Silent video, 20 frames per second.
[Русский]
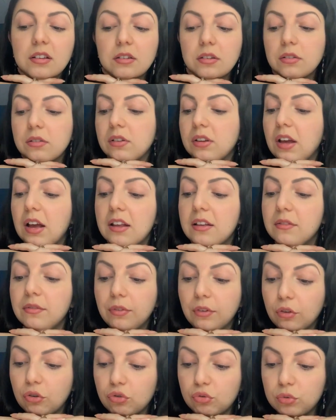э, я не
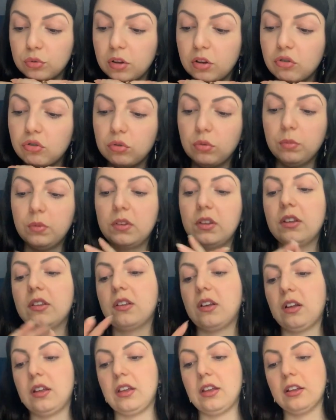вижу, да, чтобы
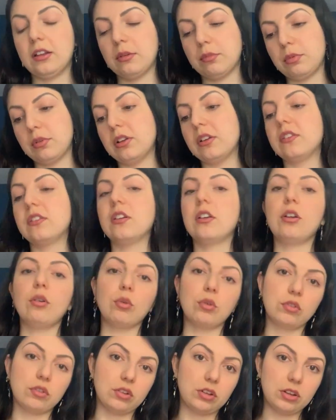здесь какие-то были
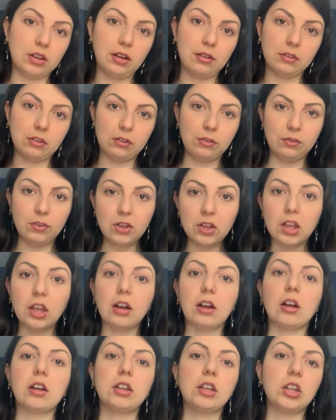серьезные, да,
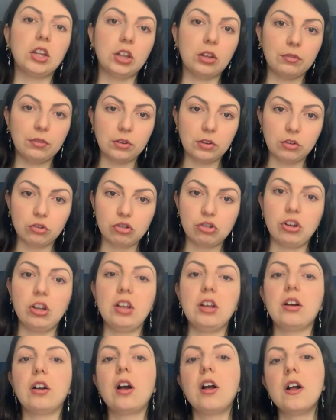сдвиги, какие-то в
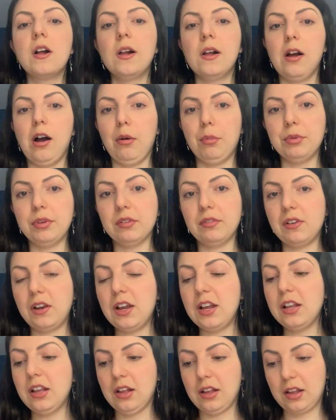отношениях
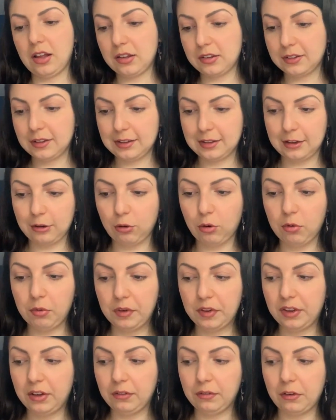обновления, я здесь
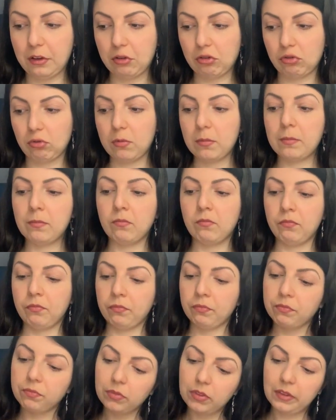такого не вижу.
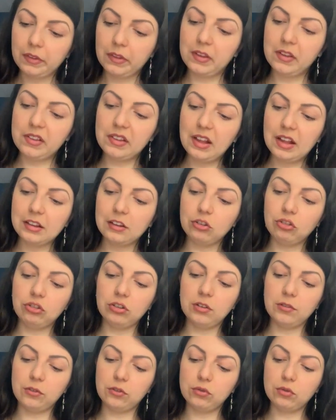
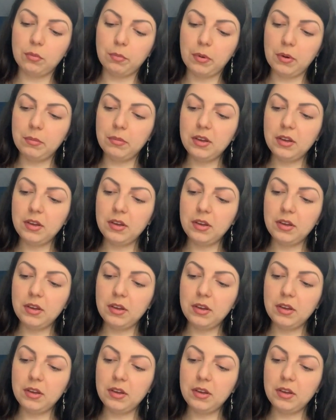Достаточно все по